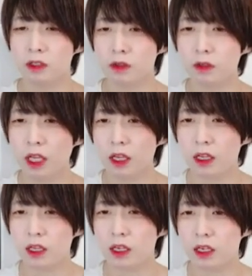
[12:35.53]
そこで、
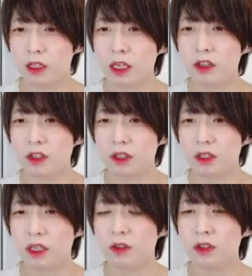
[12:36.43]
えー、
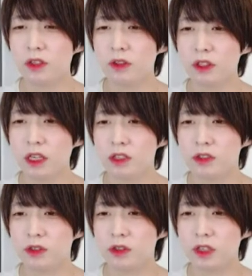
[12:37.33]
タイトルによって
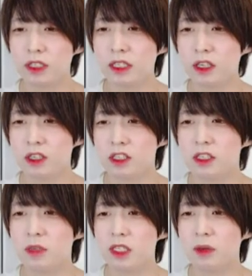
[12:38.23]
状況や選択肢は
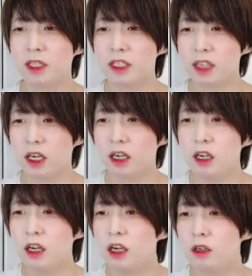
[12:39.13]
様々ですが、
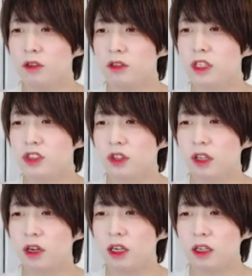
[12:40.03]
本セッションで
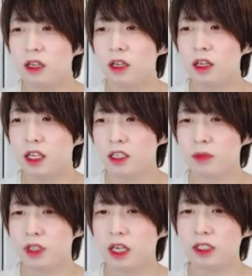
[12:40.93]
は弊社
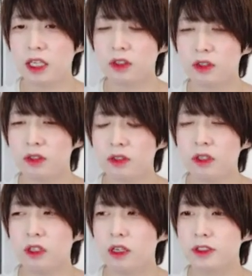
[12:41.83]
VR タイトル、
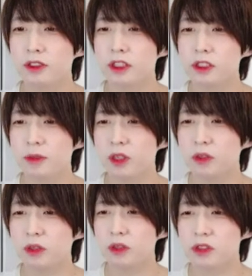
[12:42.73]
アルトデスビ y
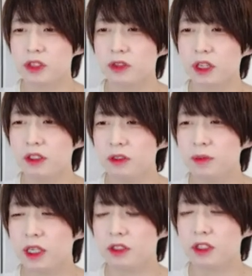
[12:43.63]
ンドクロ l o における
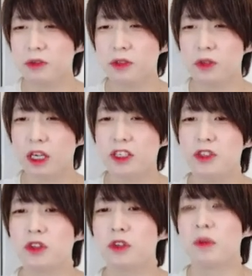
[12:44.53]
プラクティスを紹介し
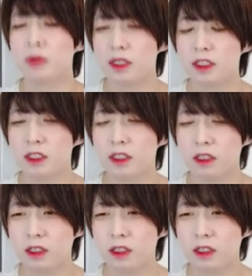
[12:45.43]
ようと思います。